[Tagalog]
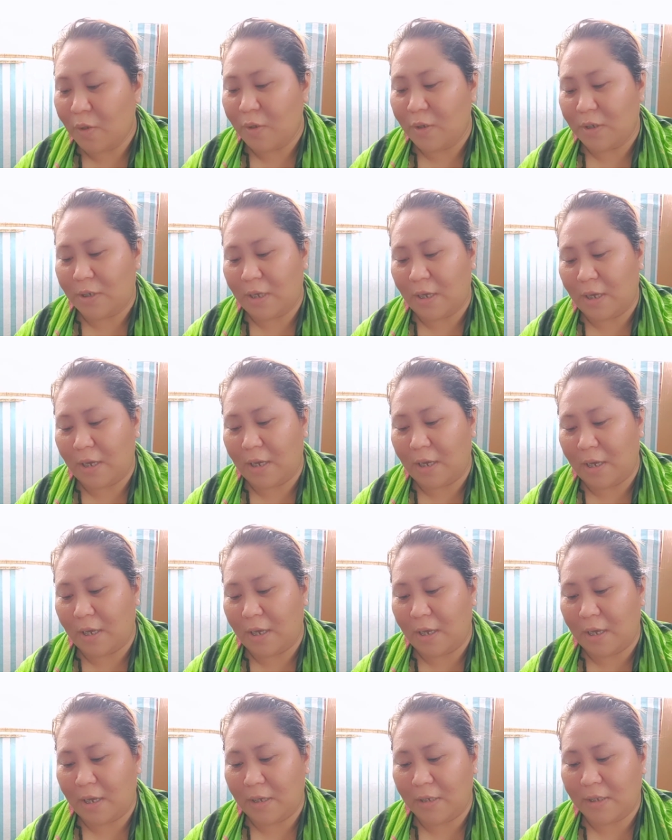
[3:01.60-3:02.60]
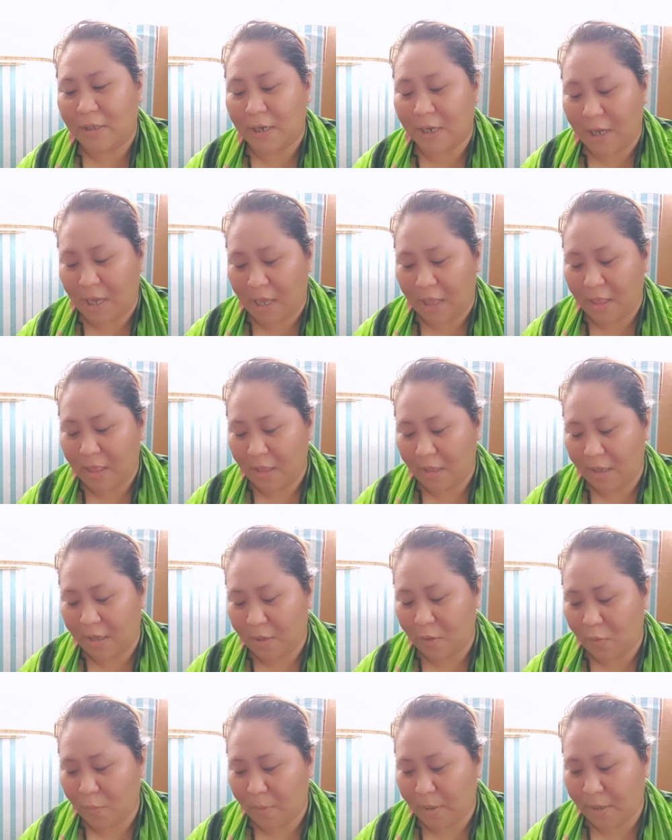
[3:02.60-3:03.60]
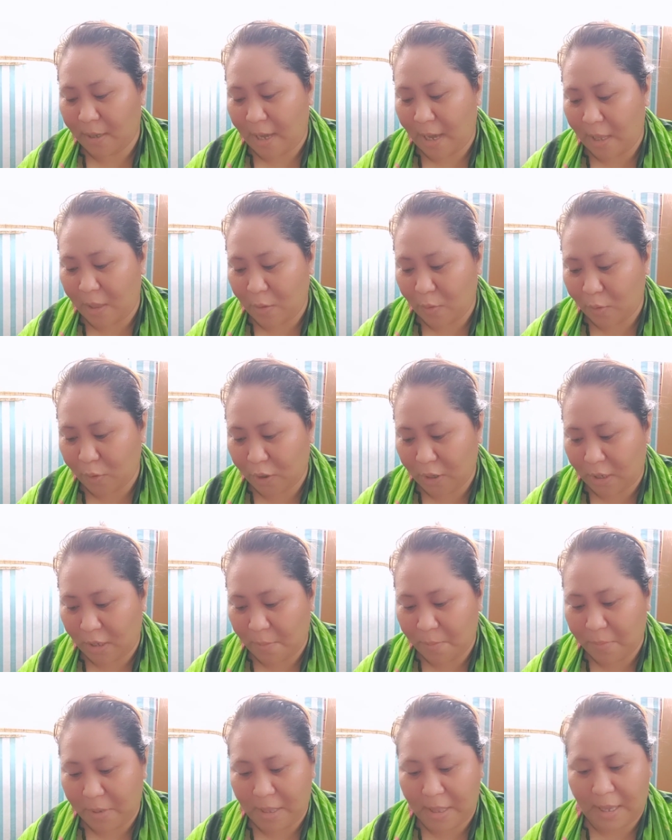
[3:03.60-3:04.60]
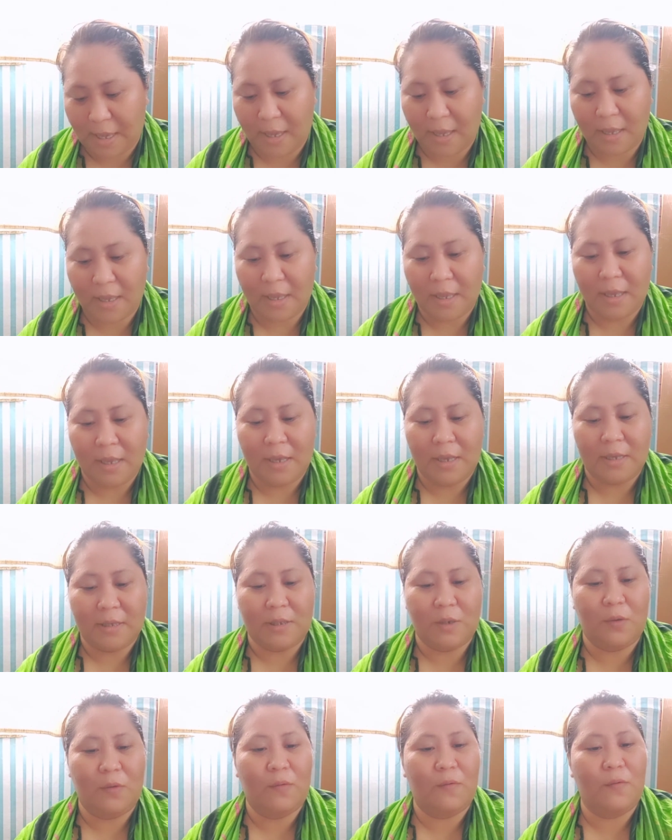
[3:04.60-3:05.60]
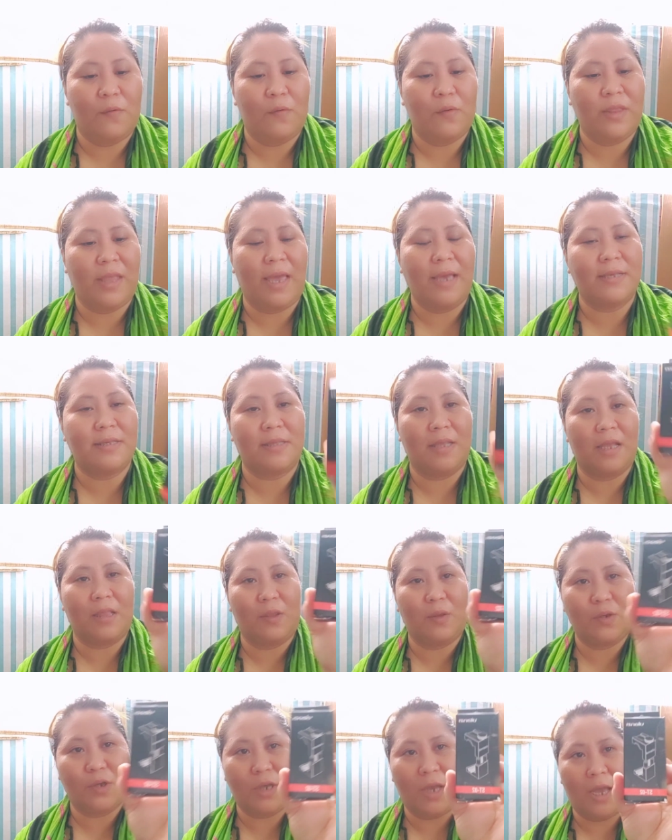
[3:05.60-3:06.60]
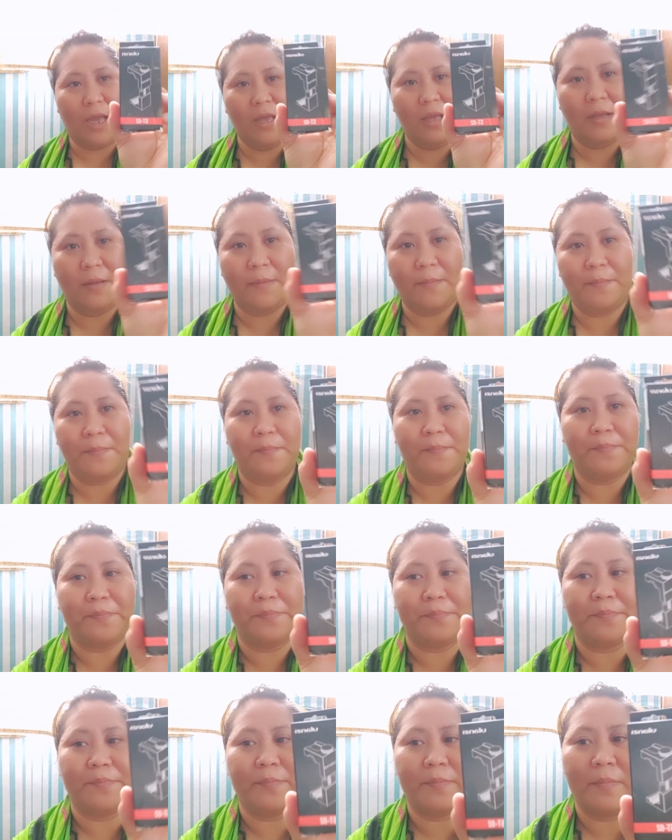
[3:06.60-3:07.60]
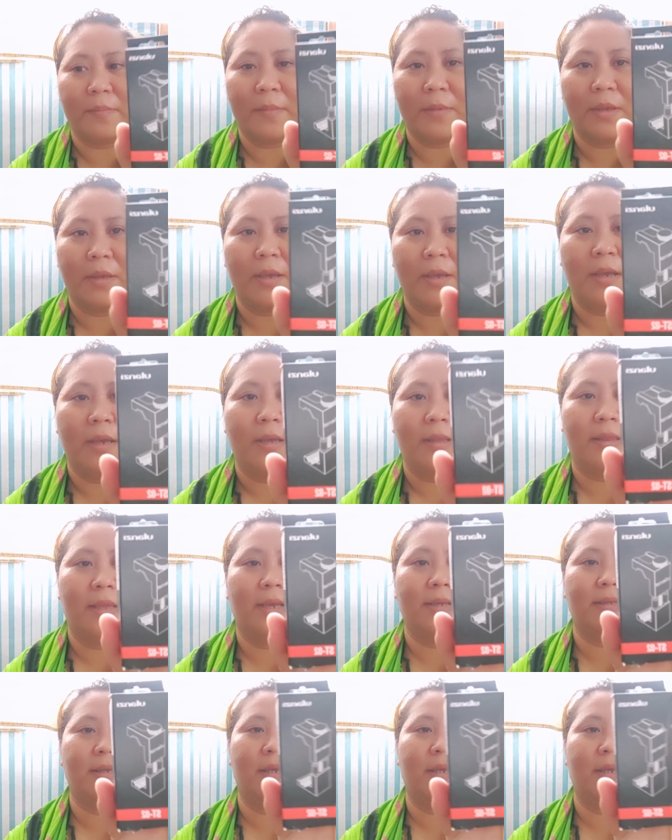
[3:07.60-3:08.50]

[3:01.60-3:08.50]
sa screen kung magkano ko siya nabili. So, next, ito siya. Next,